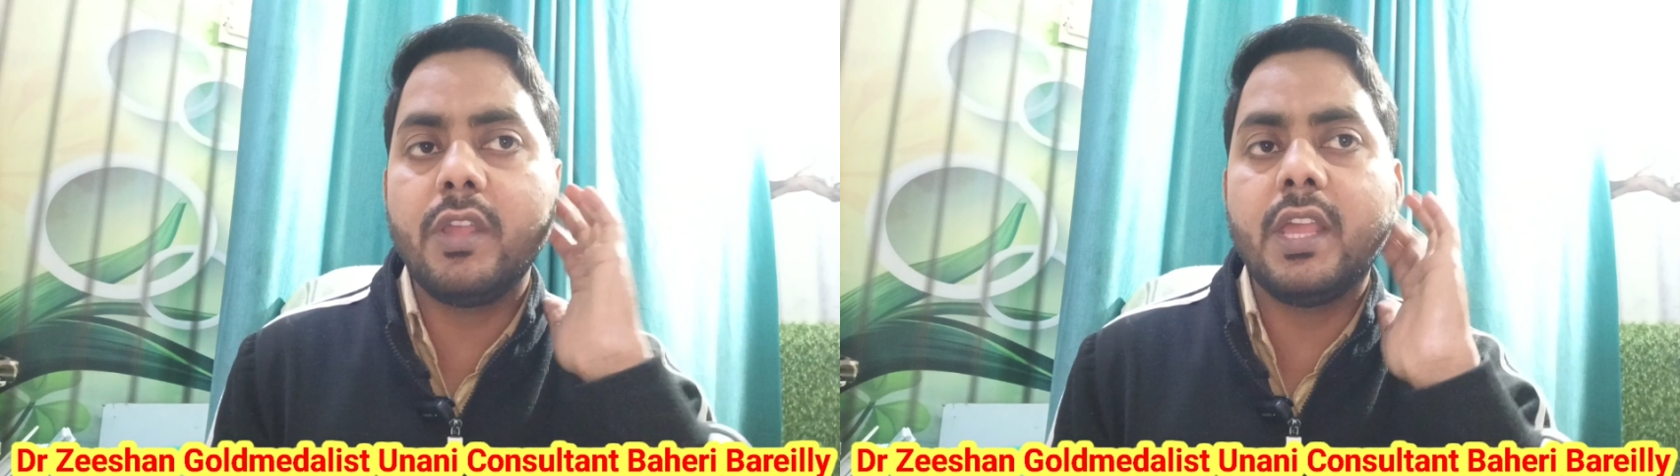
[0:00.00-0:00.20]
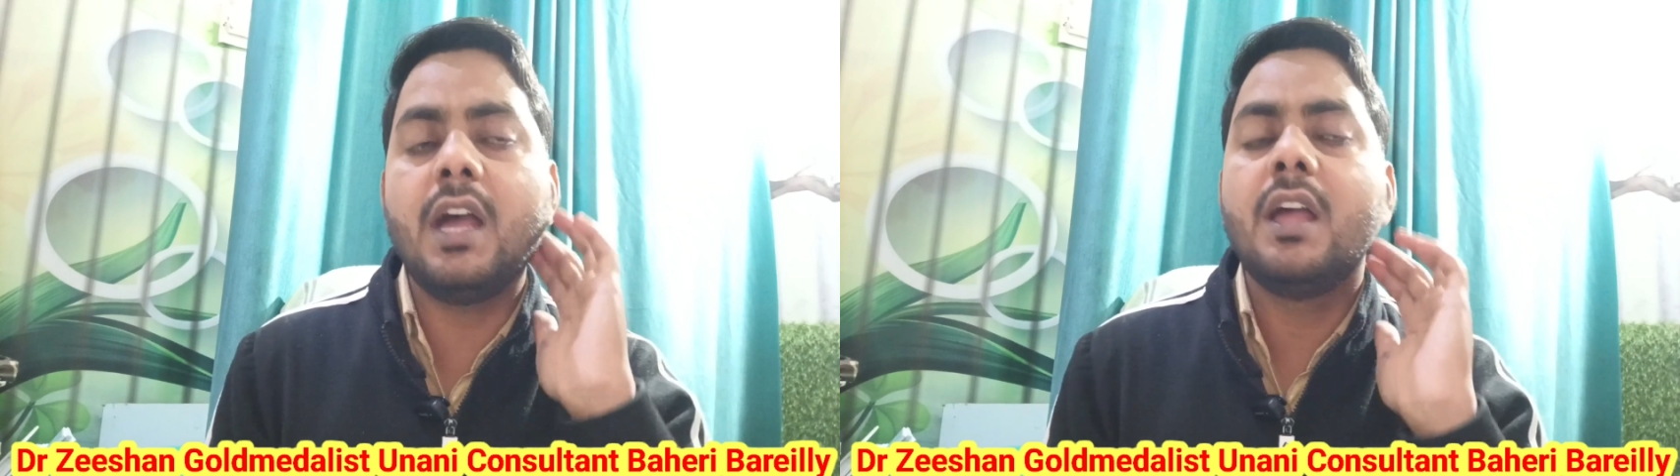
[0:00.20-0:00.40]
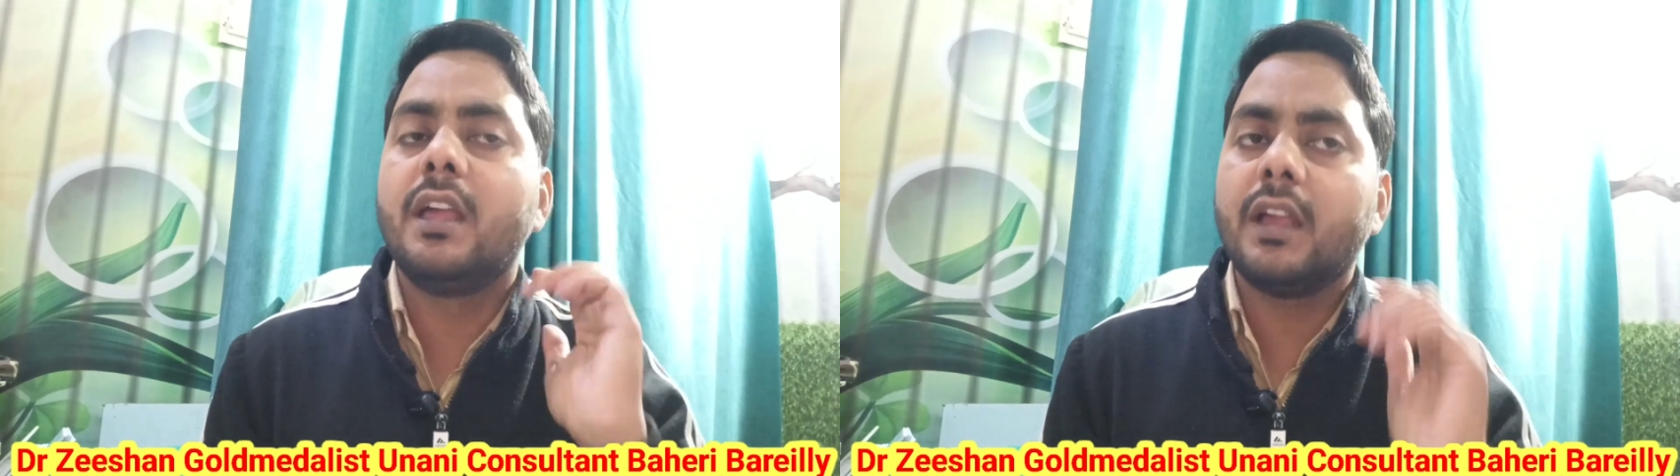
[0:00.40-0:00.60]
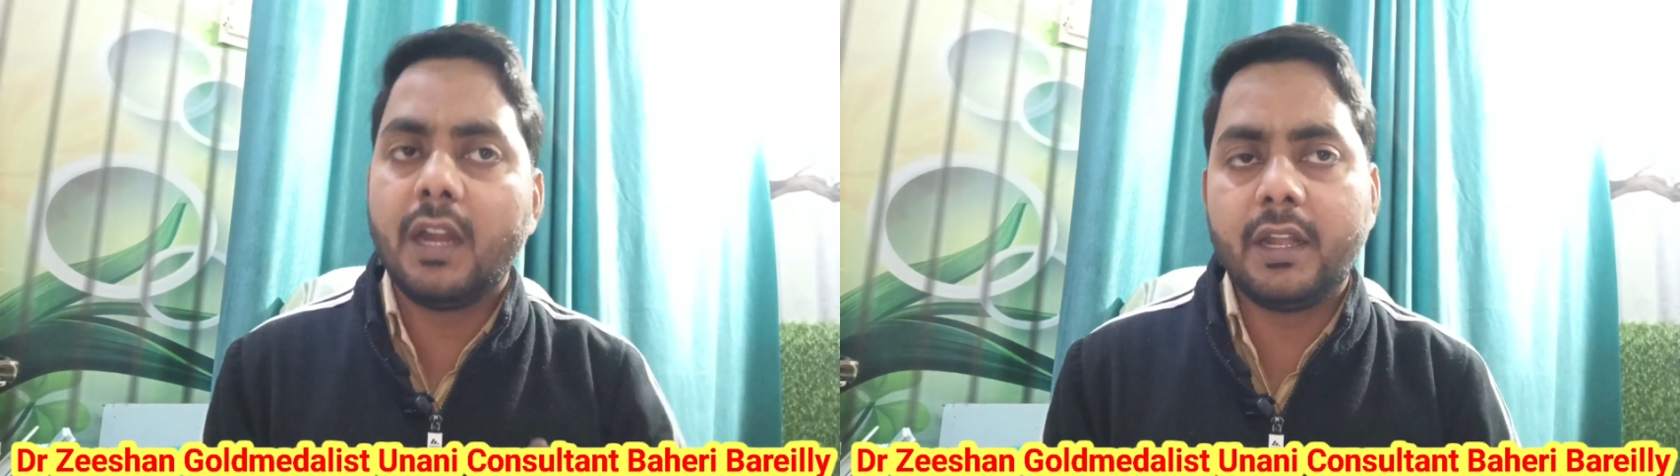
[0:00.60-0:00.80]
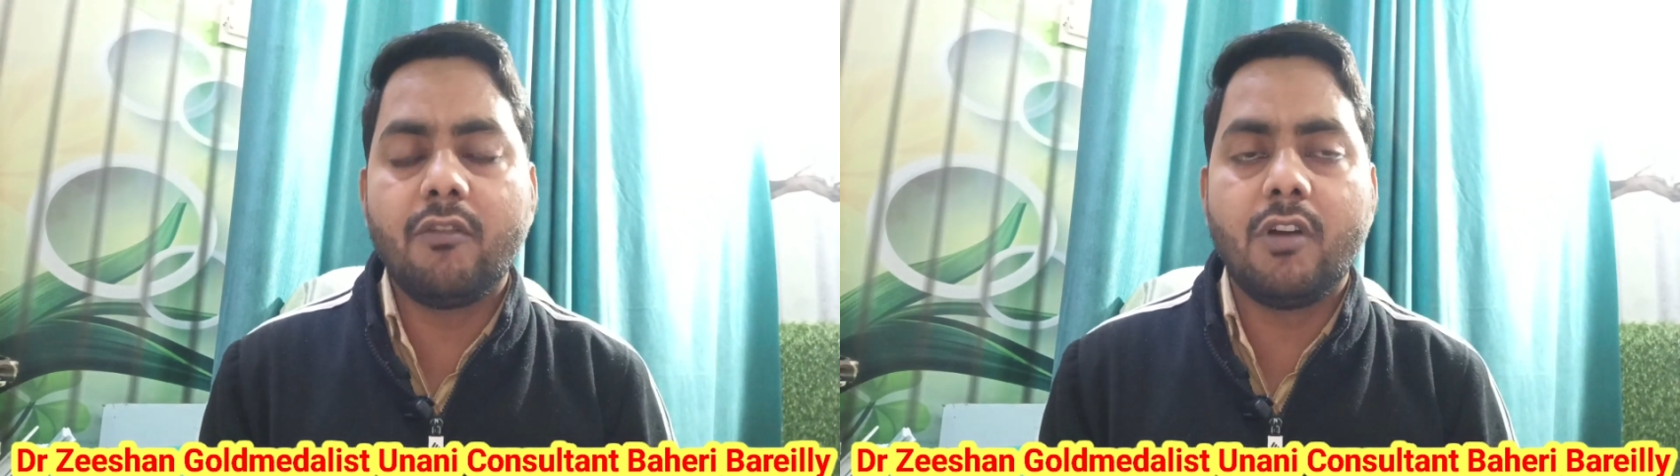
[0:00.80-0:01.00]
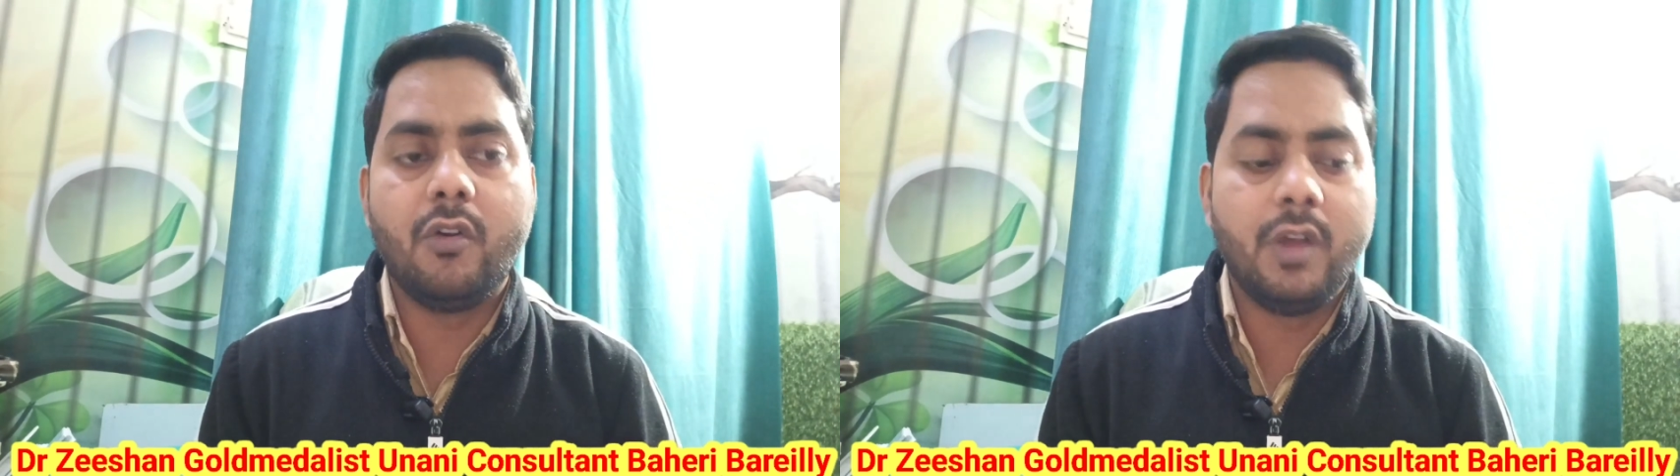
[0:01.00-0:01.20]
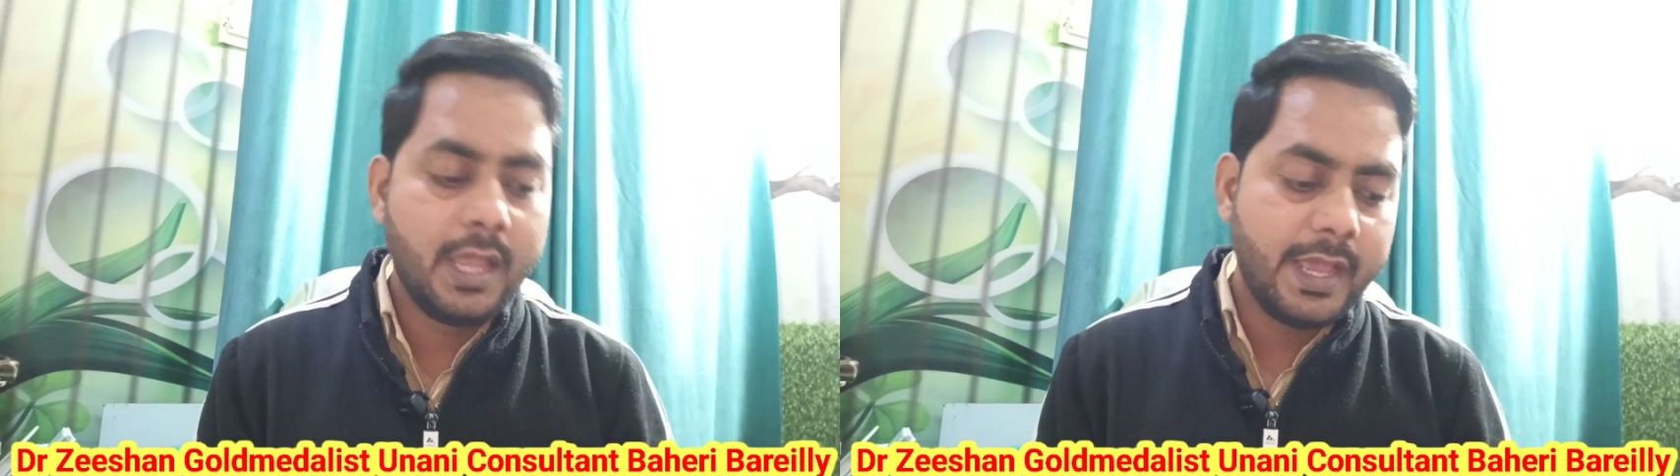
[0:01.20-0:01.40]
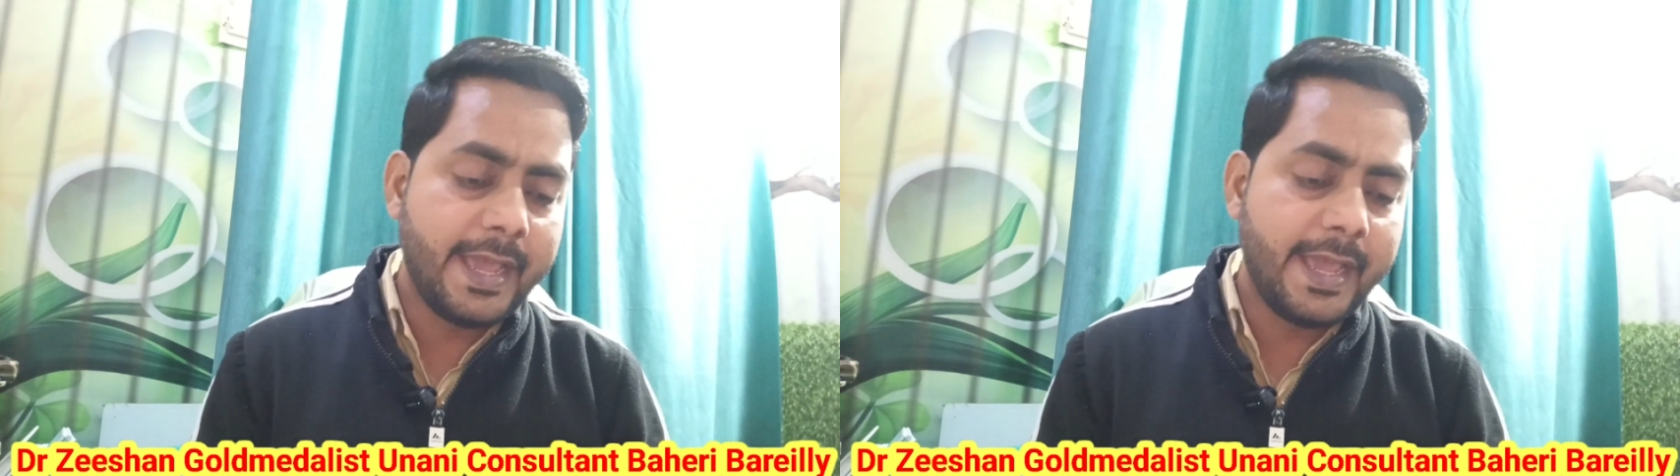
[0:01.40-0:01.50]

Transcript: हो या घटा हुआ हो